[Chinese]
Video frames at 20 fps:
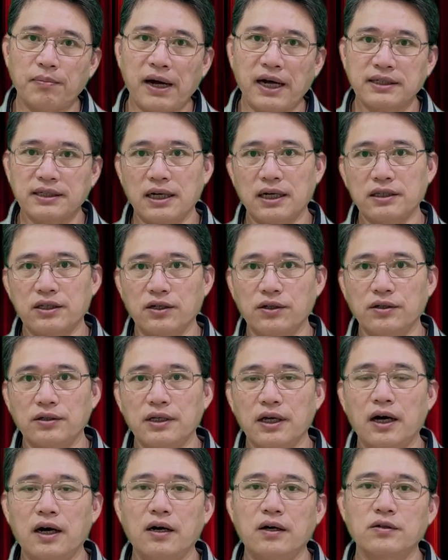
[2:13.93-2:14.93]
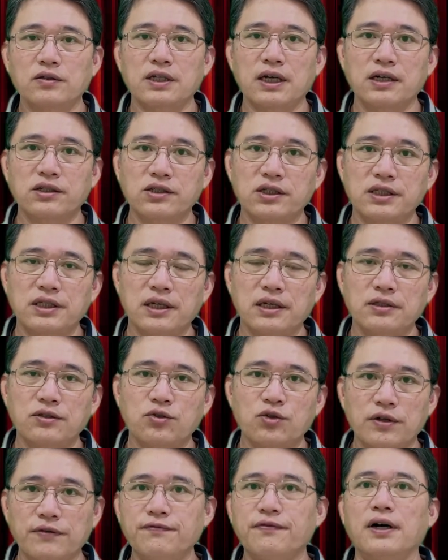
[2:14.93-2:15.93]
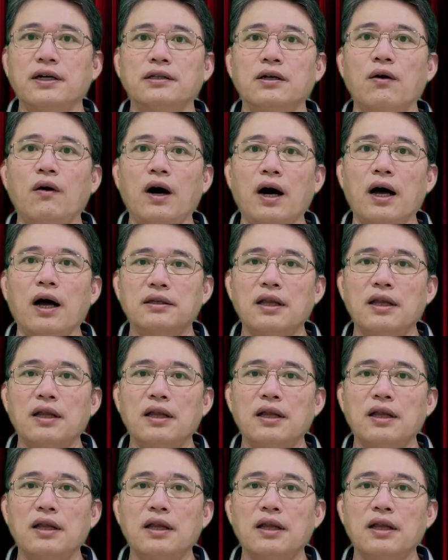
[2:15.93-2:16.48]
拔插头要长时间存放的话，